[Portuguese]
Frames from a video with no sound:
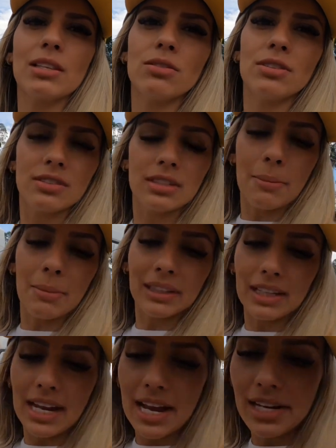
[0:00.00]
o sistema
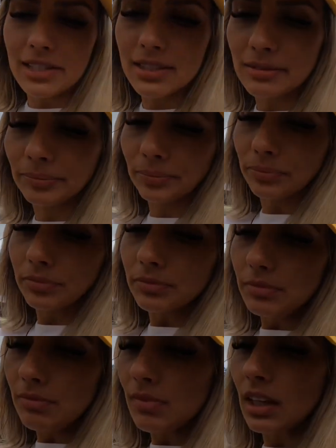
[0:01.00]
deles.
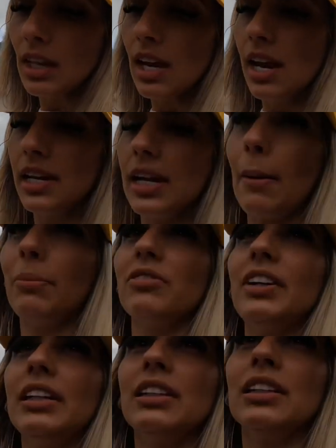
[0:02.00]
E
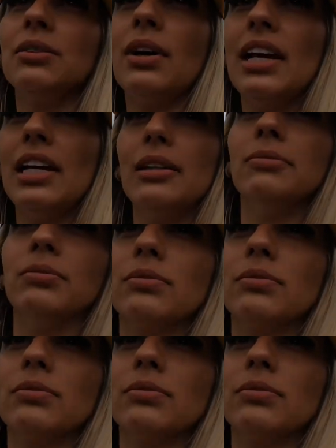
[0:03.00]
aproveitando aí,